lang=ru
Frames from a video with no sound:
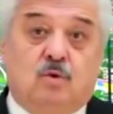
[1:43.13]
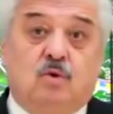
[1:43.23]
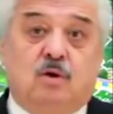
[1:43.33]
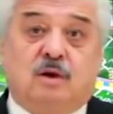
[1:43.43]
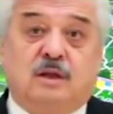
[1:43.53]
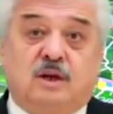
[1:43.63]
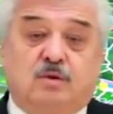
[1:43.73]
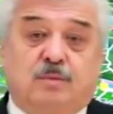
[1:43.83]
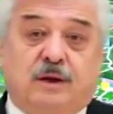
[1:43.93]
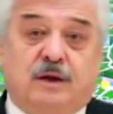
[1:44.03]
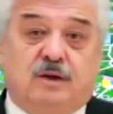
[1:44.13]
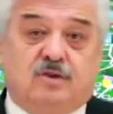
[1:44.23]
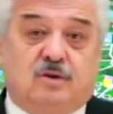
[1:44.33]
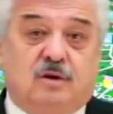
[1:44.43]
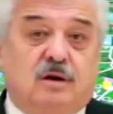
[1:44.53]
Но к нашему
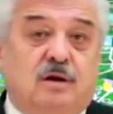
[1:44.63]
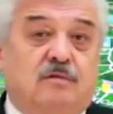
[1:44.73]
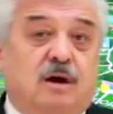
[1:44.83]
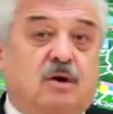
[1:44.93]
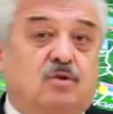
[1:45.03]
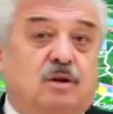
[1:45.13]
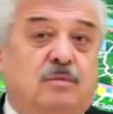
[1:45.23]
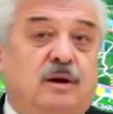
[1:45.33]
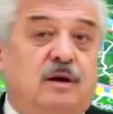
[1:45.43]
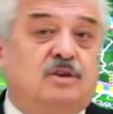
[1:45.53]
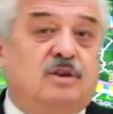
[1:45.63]
приезду ворота были